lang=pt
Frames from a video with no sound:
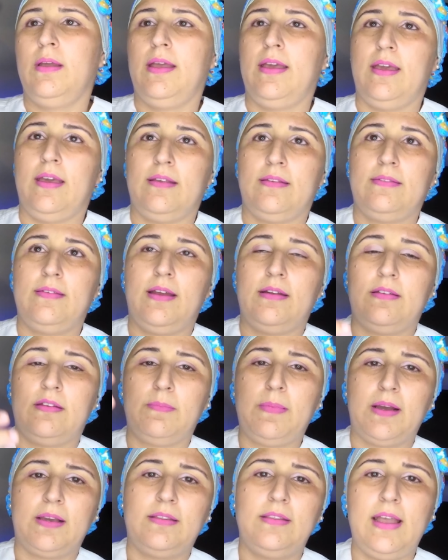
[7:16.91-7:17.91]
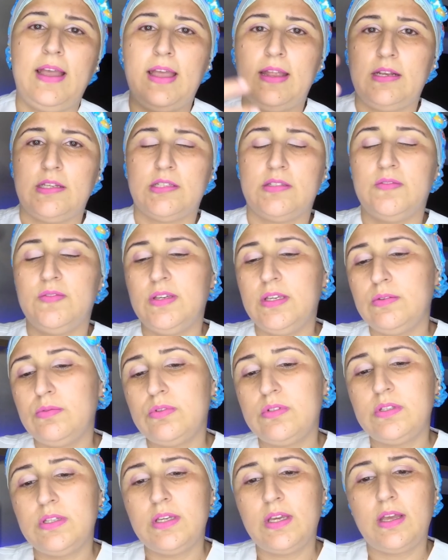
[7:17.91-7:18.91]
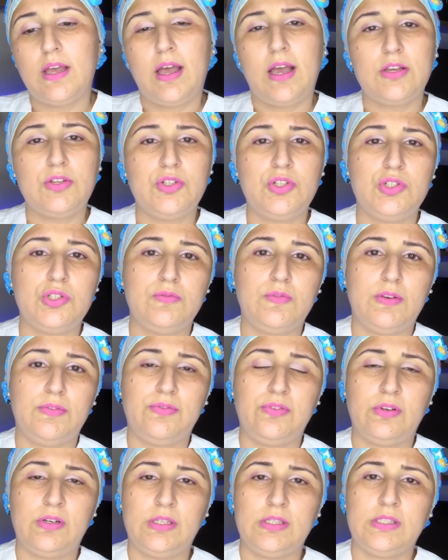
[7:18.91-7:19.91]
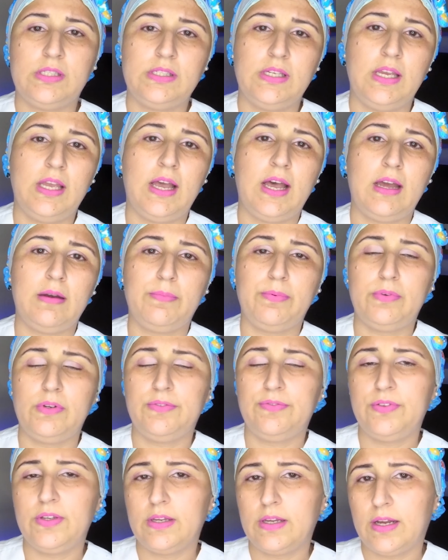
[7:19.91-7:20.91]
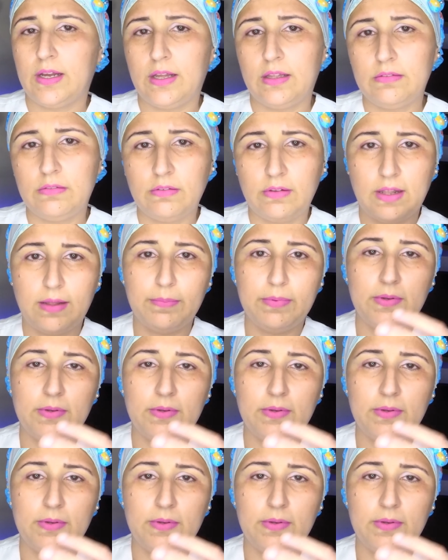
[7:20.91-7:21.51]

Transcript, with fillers: é, certas bactérias, vírus e a gente vai fornecer ar purificado lá,